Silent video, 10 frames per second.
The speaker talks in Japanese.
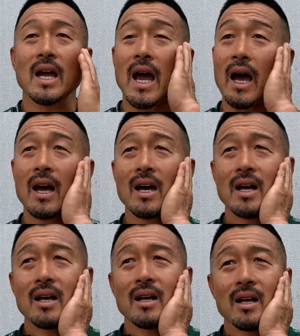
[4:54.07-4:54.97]
ゃあ
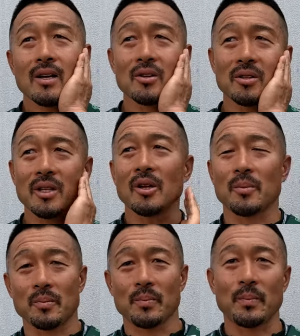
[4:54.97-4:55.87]
食ってる
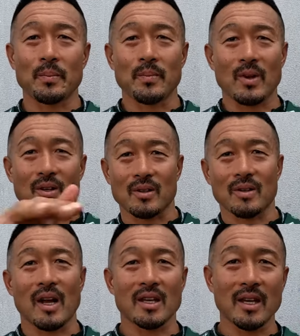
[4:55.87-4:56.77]

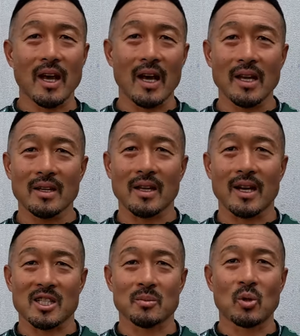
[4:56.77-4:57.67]
泣きが入った
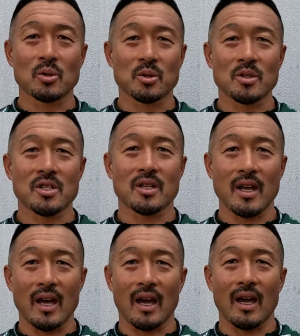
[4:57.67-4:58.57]
やつも写し
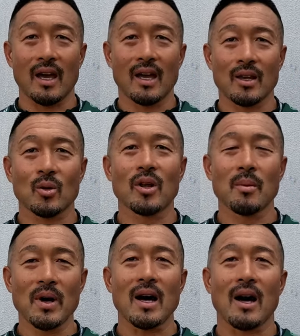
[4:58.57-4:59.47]
て、撮
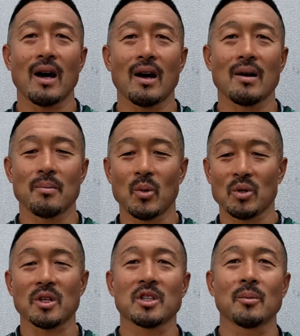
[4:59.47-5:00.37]
れば持っ
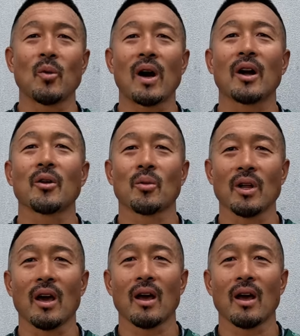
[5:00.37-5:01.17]
てきても分かるよね